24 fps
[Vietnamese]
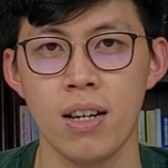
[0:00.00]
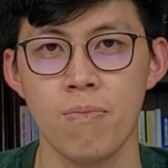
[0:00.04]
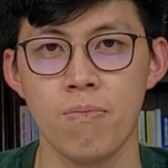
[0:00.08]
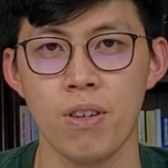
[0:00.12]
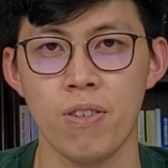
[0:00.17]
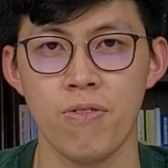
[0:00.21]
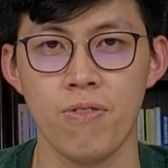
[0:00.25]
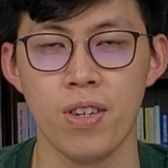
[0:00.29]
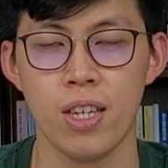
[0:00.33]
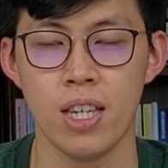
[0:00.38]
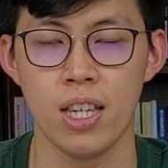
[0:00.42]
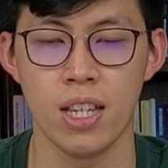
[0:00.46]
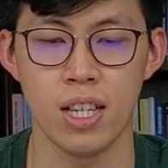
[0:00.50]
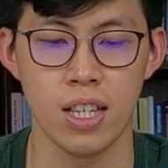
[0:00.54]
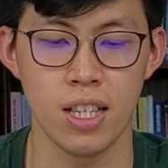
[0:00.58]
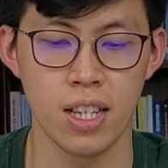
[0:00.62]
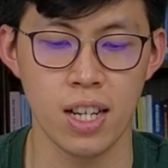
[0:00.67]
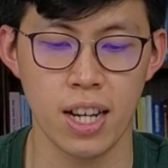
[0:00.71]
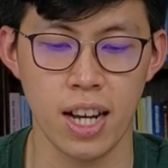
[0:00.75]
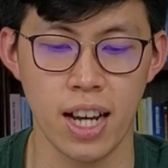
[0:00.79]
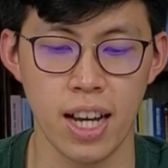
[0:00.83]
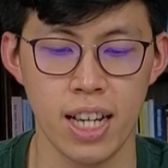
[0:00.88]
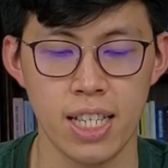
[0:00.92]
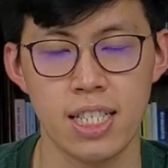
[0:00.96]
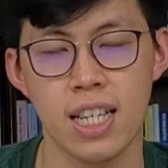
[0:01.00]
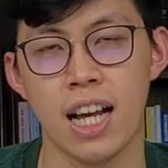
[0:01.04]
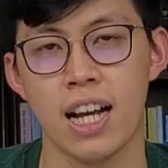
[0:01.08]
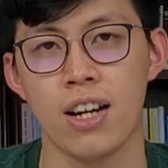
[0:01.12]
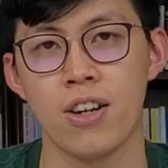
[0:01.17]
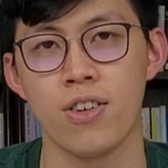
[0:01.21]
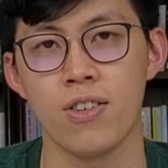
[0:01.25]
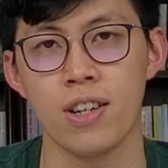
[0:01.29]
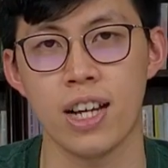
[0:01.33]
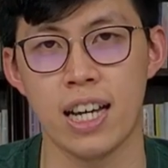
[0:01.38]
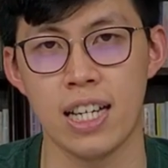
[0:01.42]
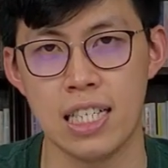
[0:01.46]
bởi vì những cái hệ sạc
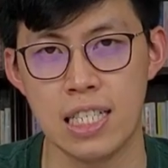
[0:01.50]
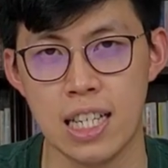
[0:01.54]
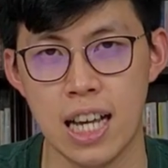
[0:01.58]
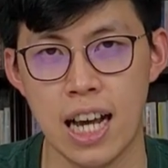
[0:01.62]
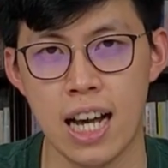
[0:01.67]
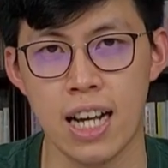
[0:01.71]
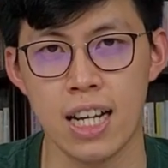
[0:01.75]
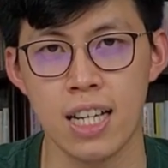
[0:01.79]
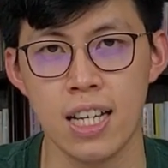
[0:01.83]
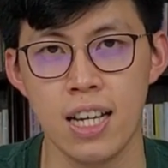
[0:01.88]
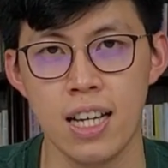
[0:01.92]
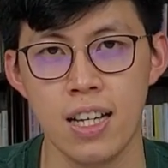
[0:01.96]
đó kén sạc.